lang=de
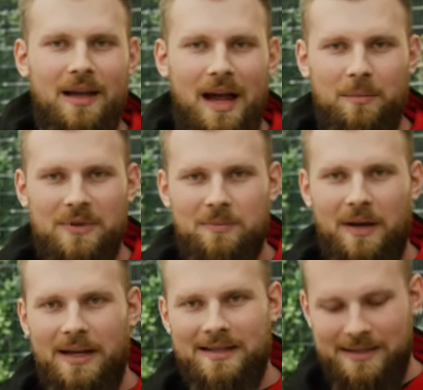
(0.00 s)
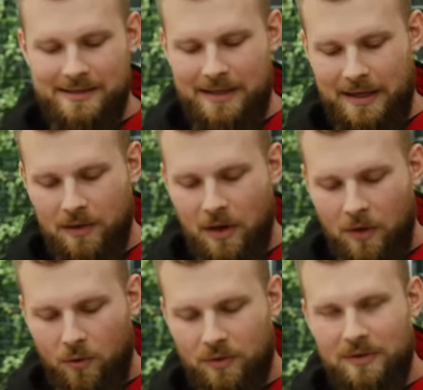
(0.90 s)
ihr habt es bereits gesehen
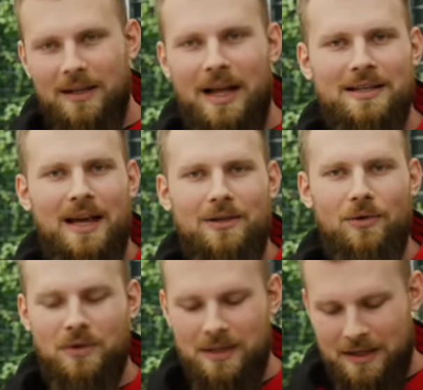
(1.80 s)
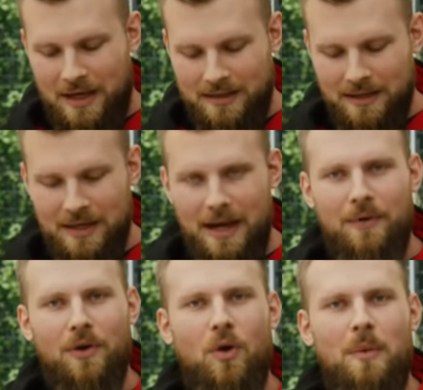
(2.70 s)
und da zeige ich euch das Ganze jetzt
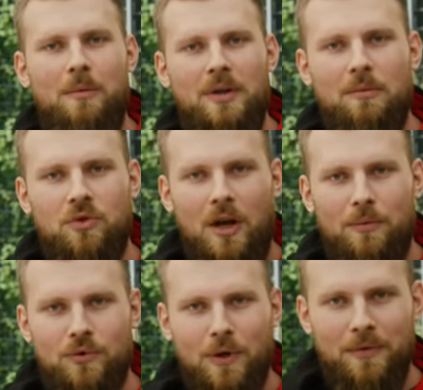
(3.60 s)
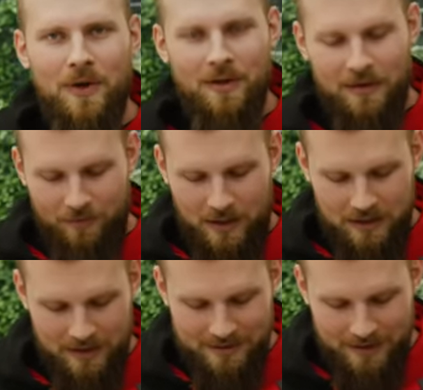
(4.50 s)
einfach nochmal mit dem Schaumstoff. Dann
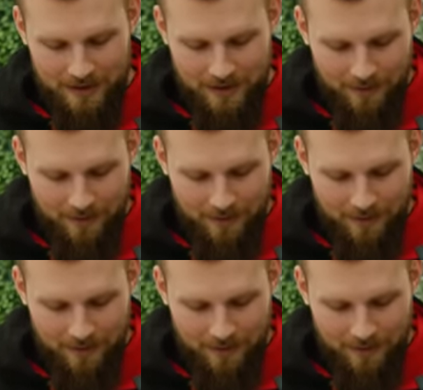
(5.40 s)
werdet ihr sehen,